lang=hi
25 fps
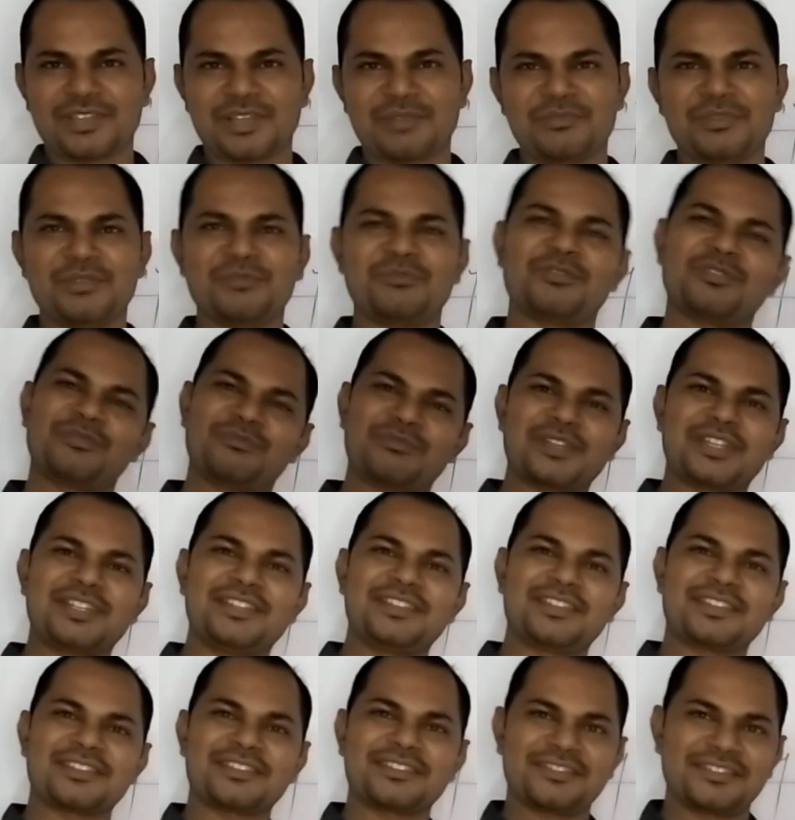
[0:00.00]
हमने बहुत
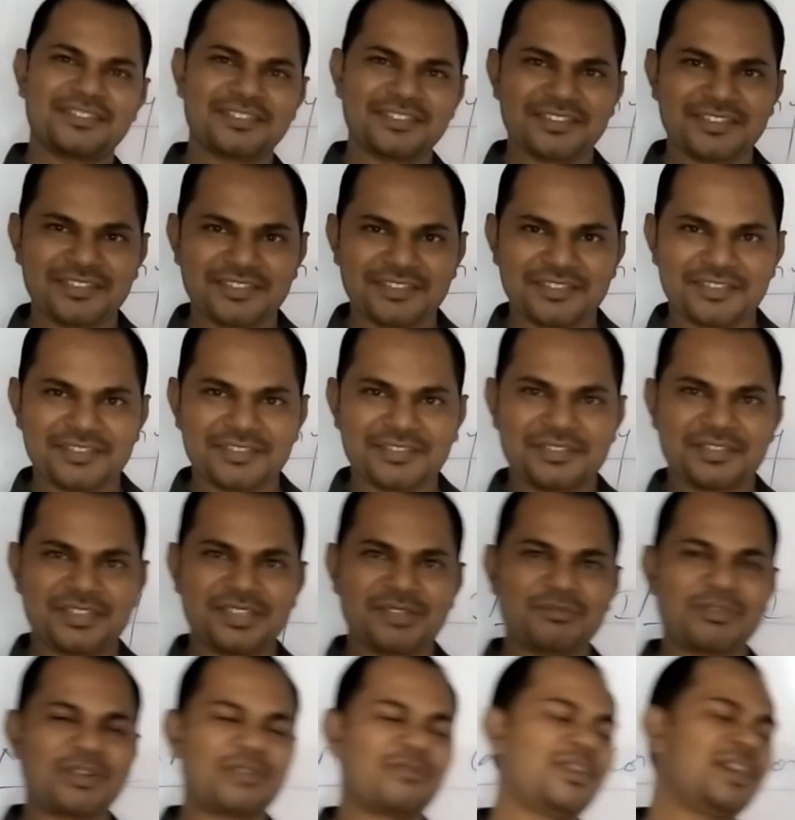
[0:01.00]
पढ़ी है
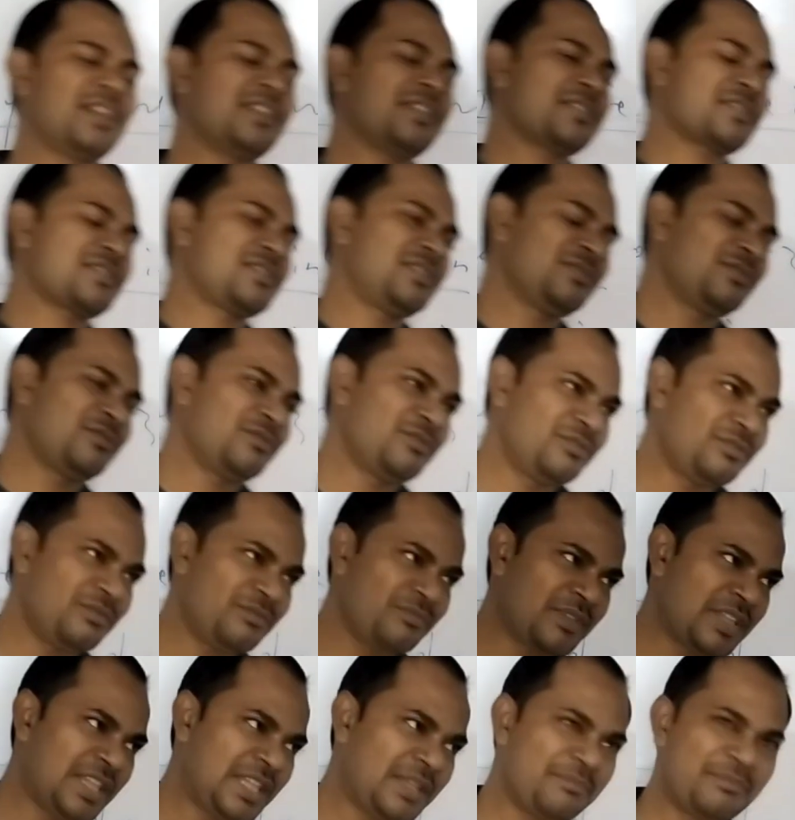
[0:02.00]
कि भगवान कृष्ण को
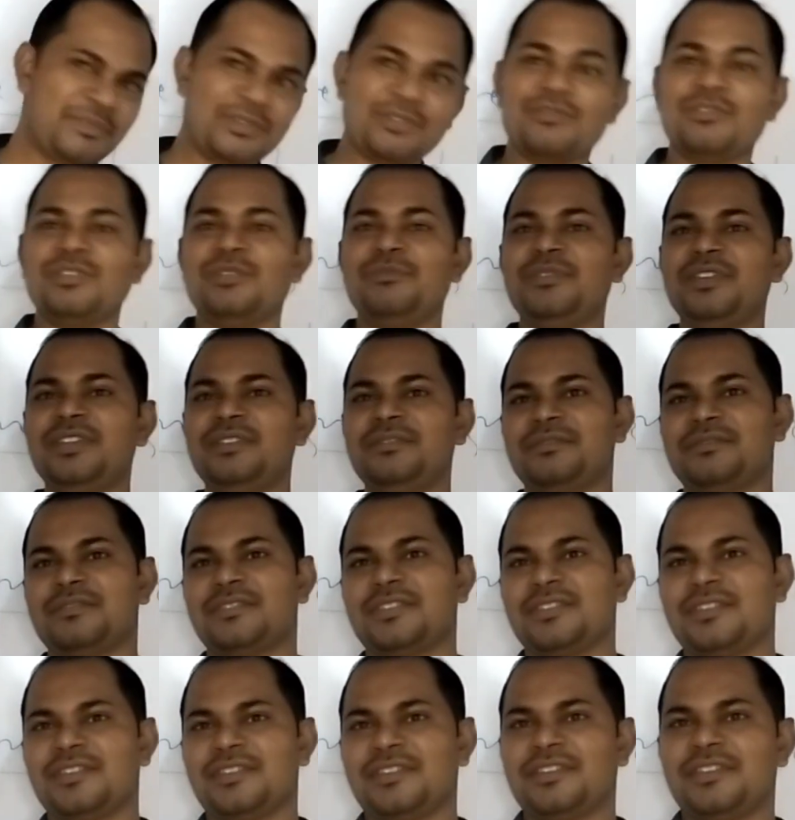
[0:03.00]
मतलब बिल्कुल भी
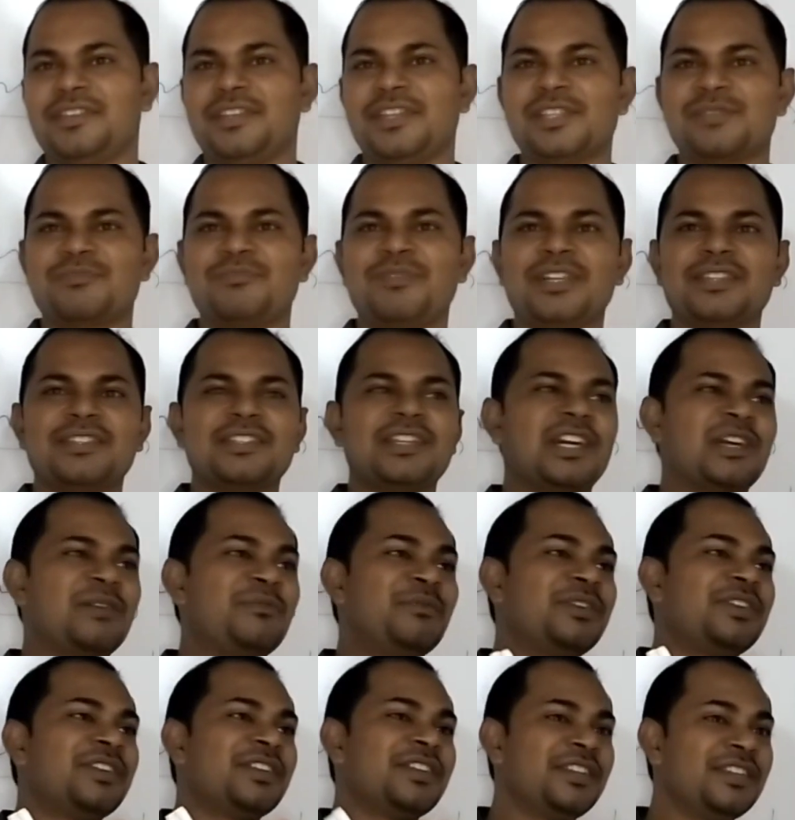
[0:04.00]
इस बात का
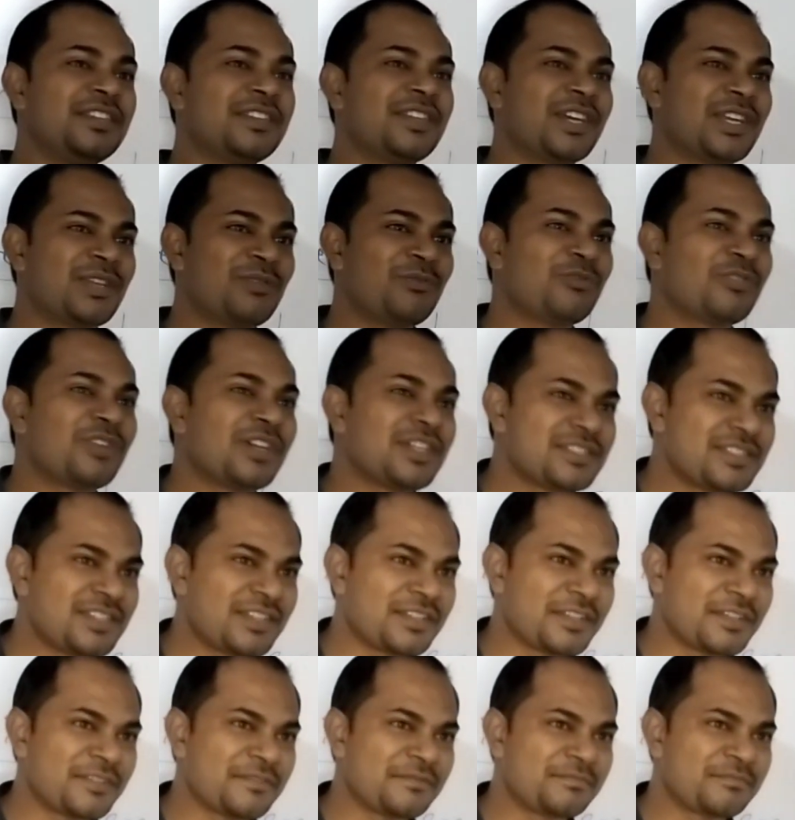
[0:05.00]
घमंड नहीं था कि वो राजा
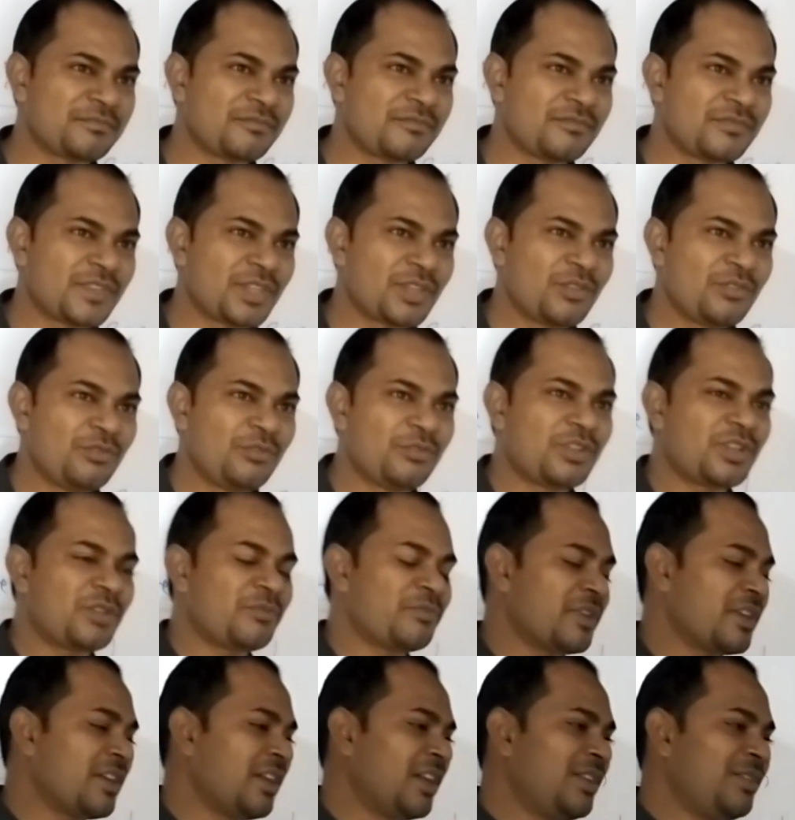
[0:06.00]
हैं और
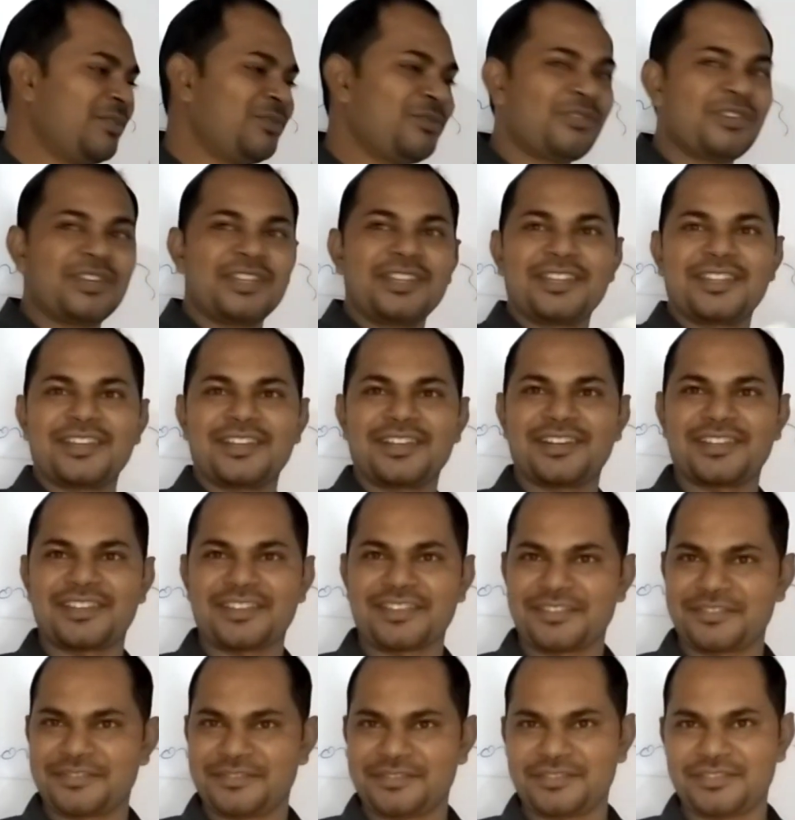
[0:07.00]
एक भिखारी को गले लगा
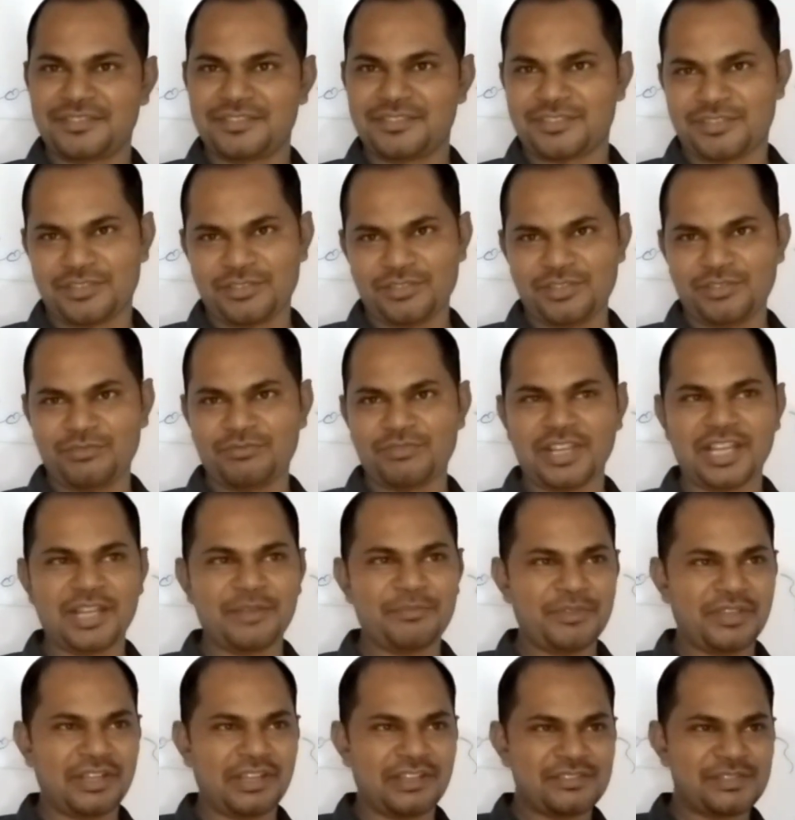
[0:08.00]
रहे हैं क्योंकि
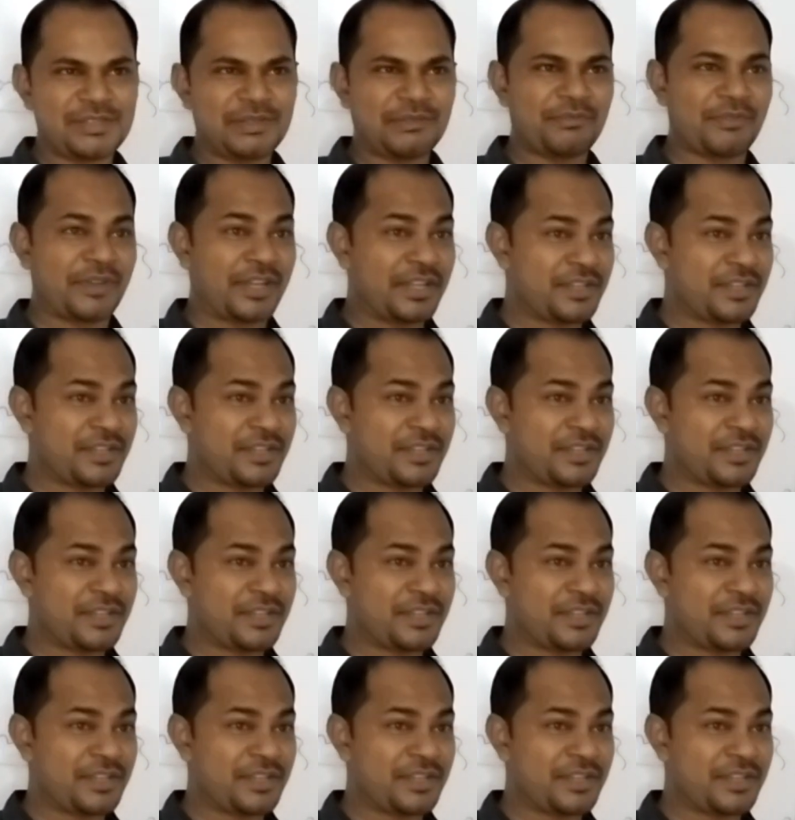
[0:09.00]
वहाँ पे कॉन्सेप्ट